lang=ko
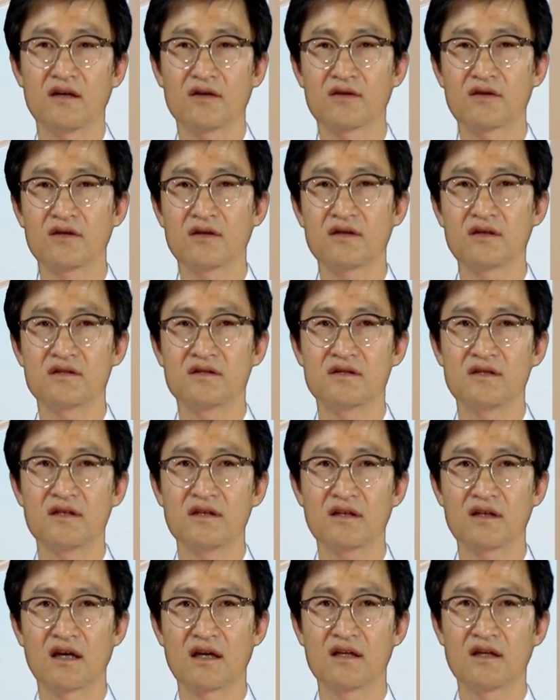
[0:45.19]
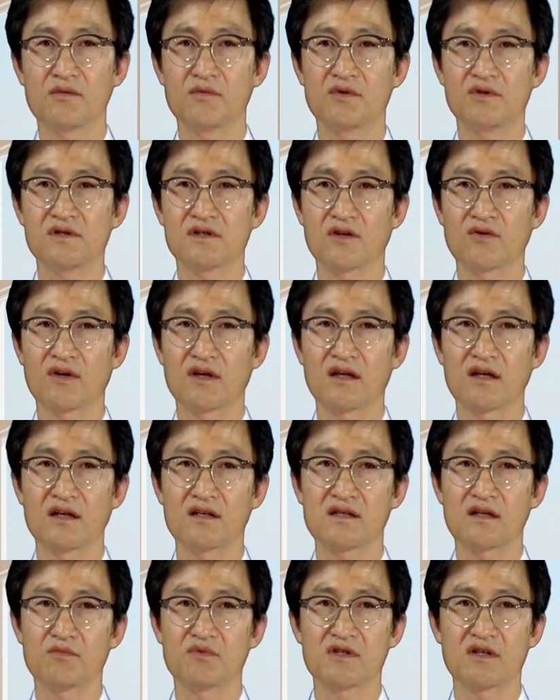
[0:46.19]
어떤 건지 개념을 정확하게
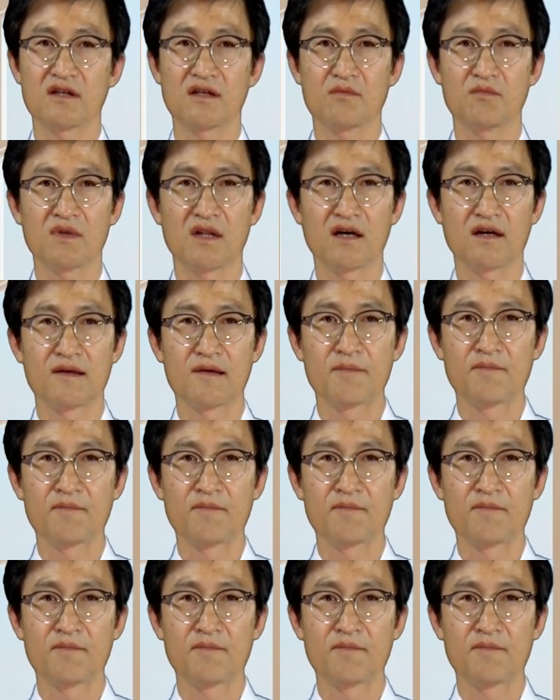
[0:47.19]
잡으셔야 됩니다.